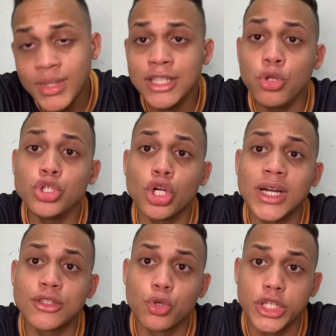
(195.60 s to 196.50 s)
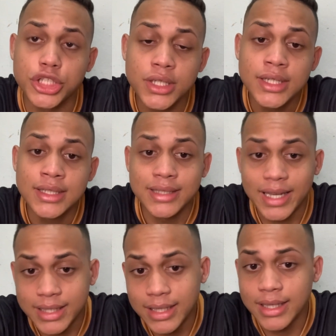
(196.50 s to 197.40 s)
Dois jogadores né,
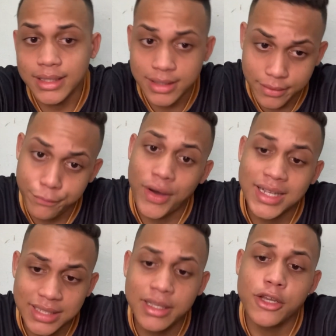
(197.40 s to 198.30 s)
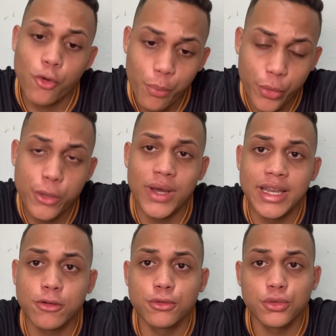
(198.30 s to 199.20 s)
que, que fazem e compõem o
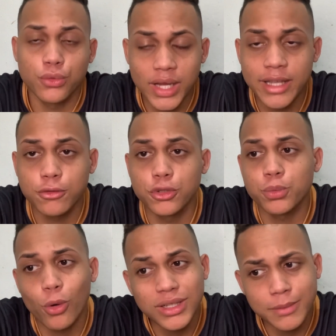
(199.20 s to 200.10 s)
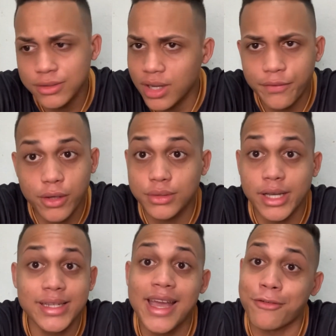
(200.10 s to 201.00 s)
elenco, do, o elenco do esporte, mas o Rafael
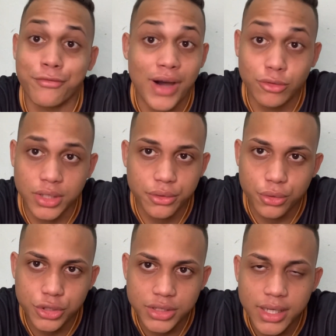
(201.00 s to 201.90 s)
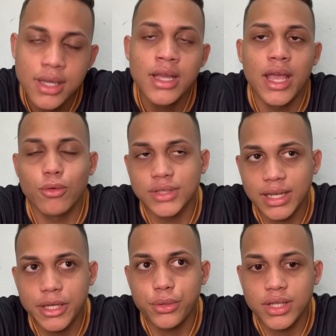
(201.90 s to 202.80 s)
Thierry é a falta de hoje, né? É um
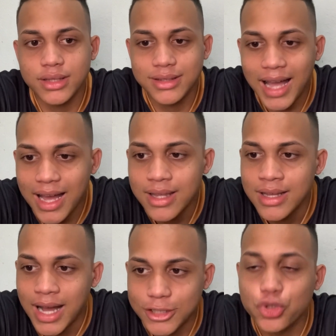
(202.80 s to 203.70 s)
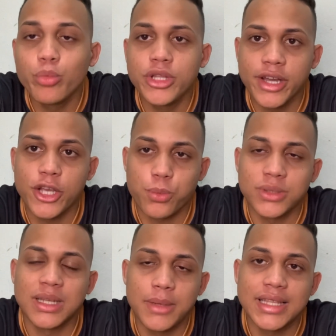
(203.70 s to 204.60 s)
zagueiro que está assumindo a
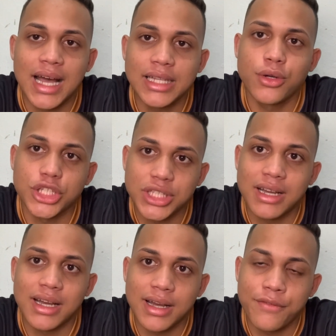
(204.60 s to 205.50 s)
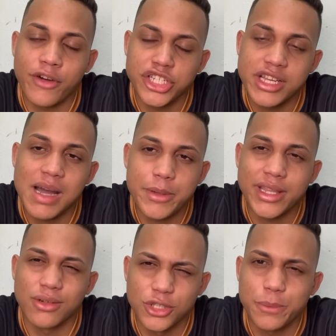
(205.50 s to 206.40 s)
responsabilidade. Eu acho que a, a faixa de
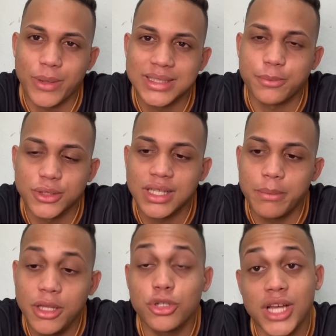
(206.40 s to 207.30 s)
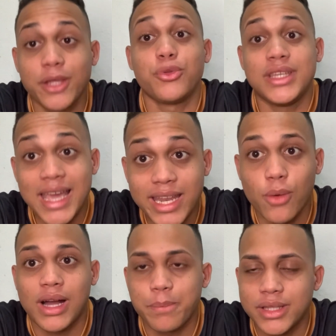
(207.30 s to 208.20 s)
capitão hoje passa para o Sabino, já que o Thierry é o
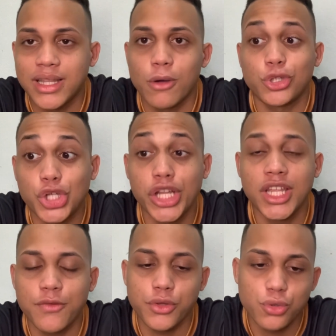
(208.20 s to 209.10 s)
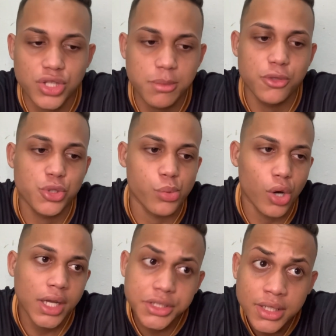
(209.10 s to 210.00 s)
capitão, o xerife do time do
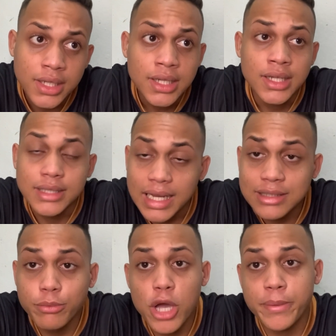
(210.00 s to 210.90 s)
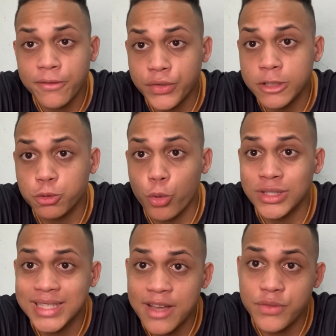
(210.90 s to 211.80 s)
esporte. Né? Do meio para frente, o
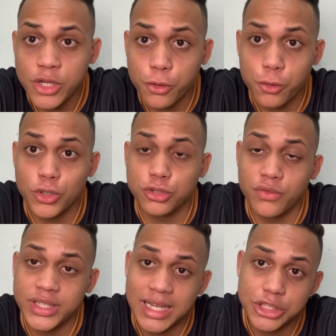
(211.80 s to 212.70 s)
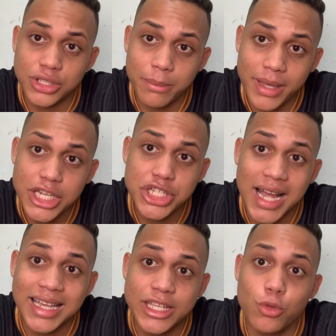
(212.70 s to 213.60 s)
esporte deve ir com algumas novidades também,
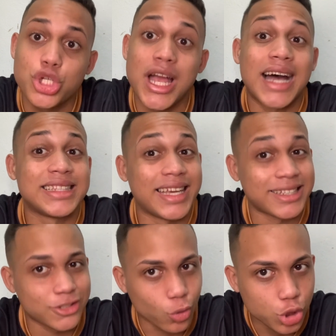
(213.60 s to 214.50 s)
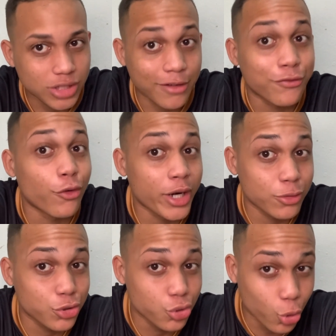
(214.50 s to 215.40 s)
já que o Jaderson está fora
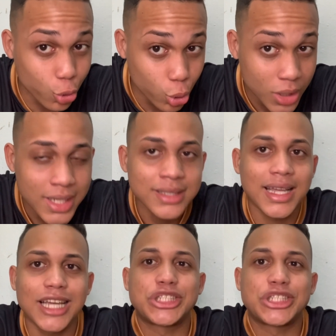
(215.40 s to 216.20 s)
do jogo, tá?